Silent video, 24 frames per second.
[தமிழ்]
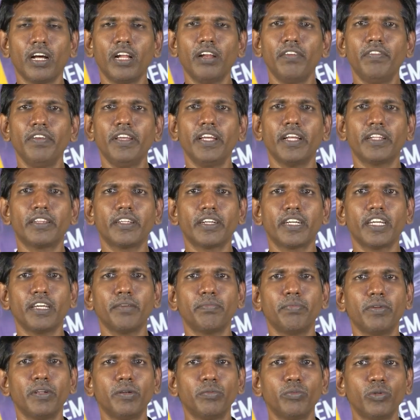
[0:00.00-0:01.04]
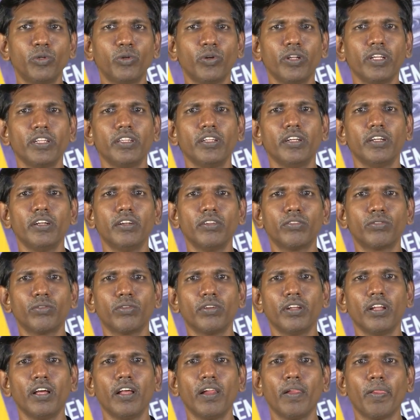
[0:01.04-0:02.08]
கல்வி எத்தகைய பெருமையுடையது என்று
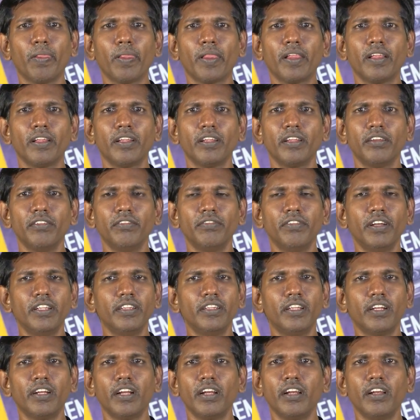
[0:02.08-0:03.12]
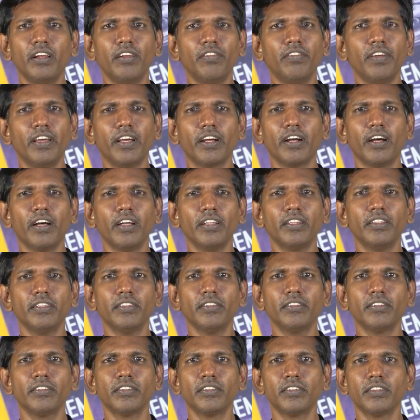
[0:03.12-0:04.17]
சொன்னால் வெந்தனலில் வேகாது
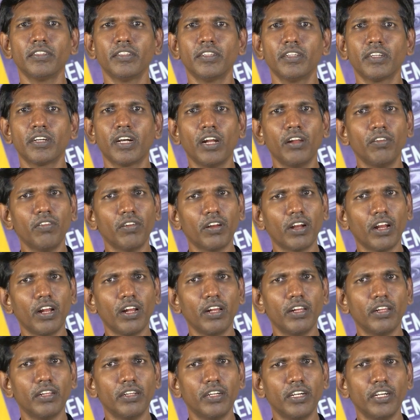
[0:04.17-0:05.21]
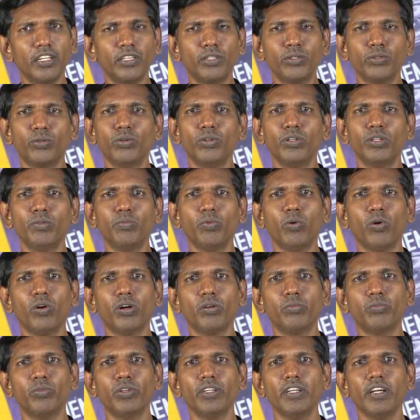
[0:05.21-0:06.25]
கல்வரால் எடுத்துக்கொண்டு
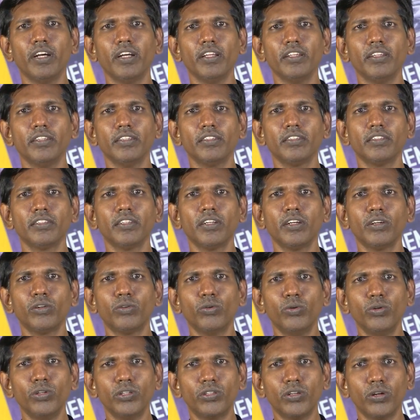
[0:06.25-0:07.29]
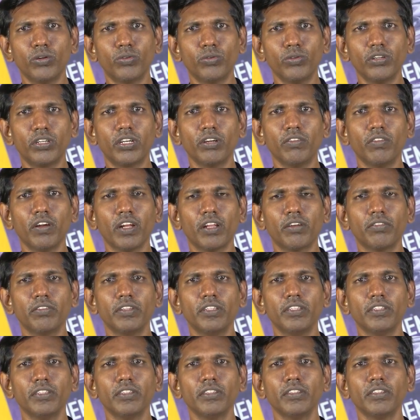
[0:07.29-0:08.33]
போக முடியாது கொடுக்க கொடுக்க
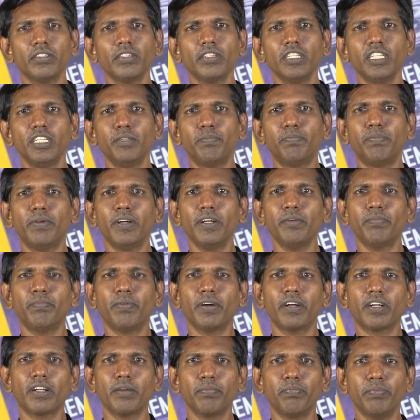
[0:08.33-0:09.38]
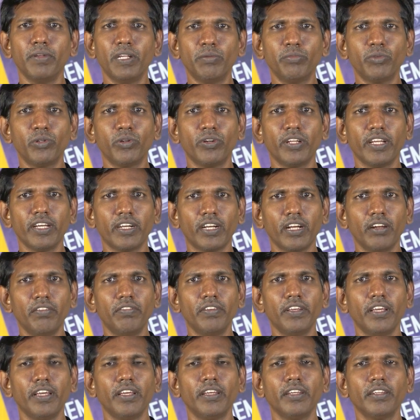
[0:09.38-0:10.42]
வளர்வது இப்படிப்பட்ட பெருமையுடைய
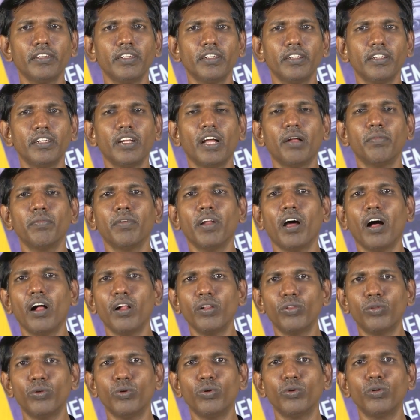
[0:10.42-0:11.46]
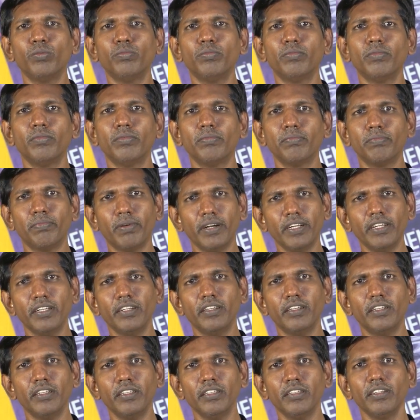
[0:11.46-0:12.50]
கல்வியை நாம் நாள்தோறும்
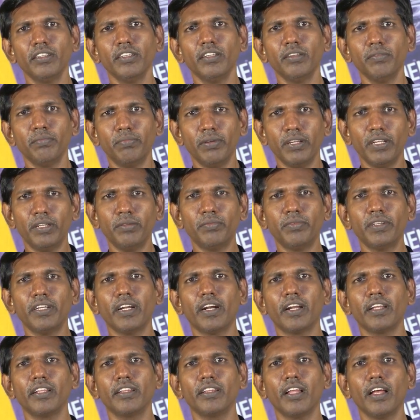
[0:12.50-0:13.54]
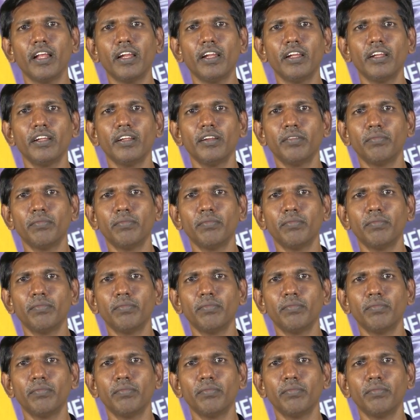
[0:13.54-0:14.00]
பயின்று பெருமையடைந்தால்